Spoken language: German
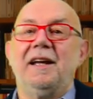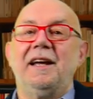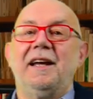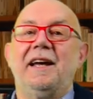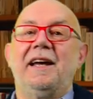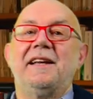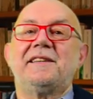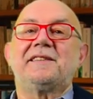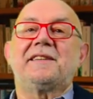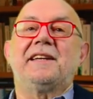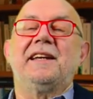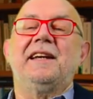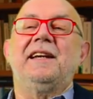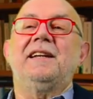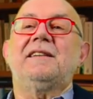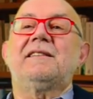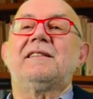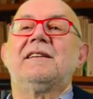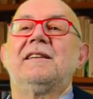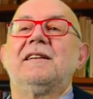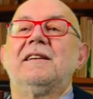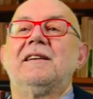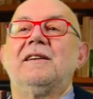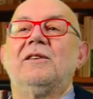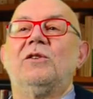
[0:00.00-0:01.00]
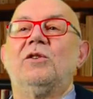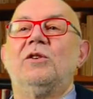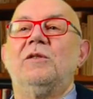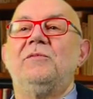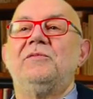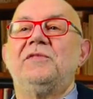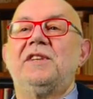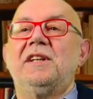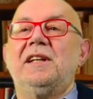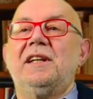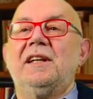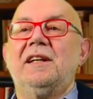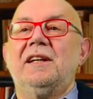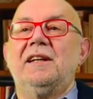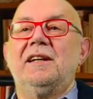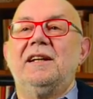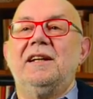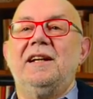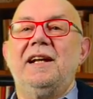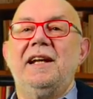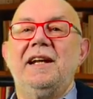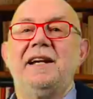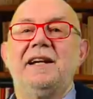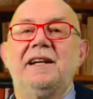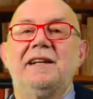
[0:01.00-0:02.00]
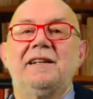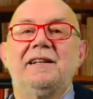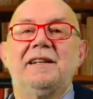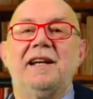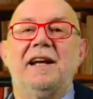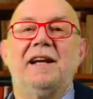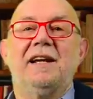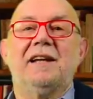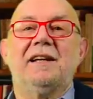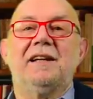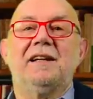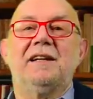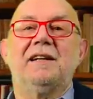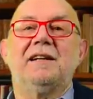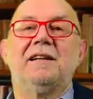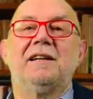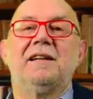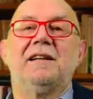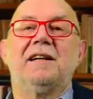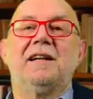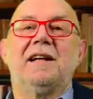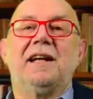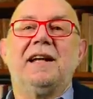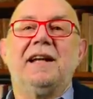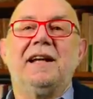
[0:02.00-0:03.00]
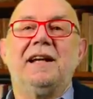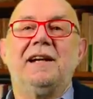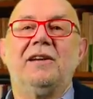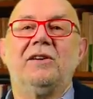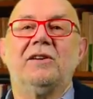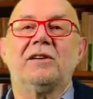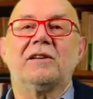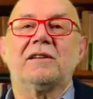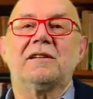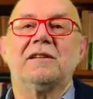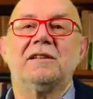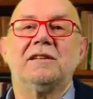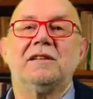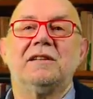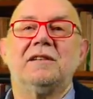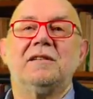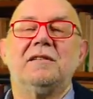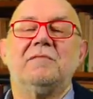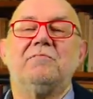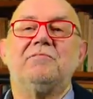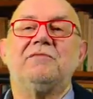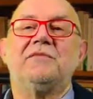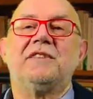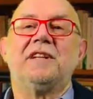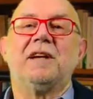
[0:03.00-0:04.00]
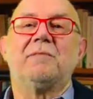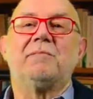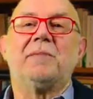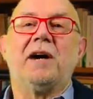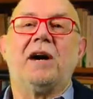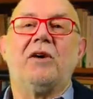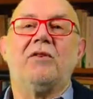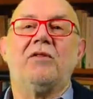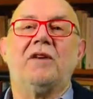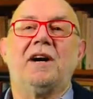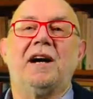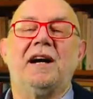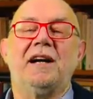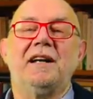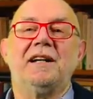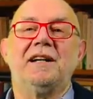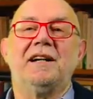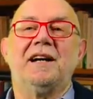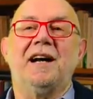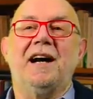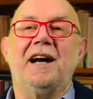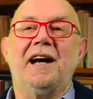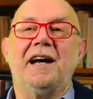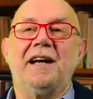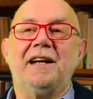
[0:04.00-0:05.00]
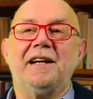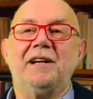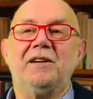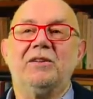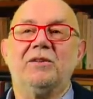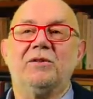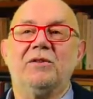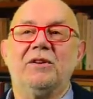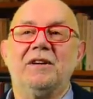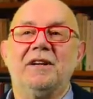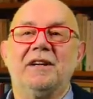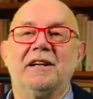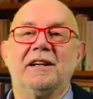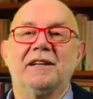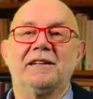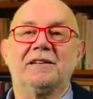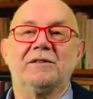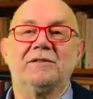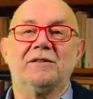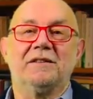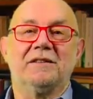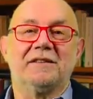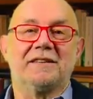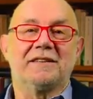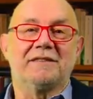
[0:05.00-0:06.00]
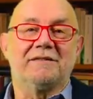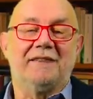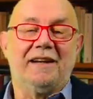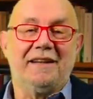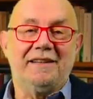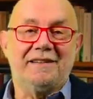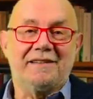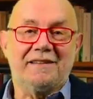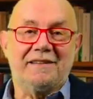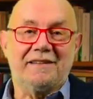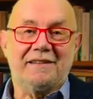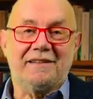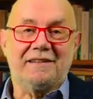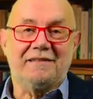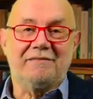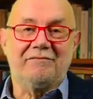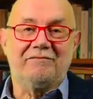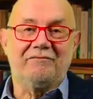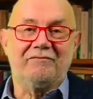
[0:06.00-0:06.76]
Es geht um die legendäre E-Lok der Baureihe 120.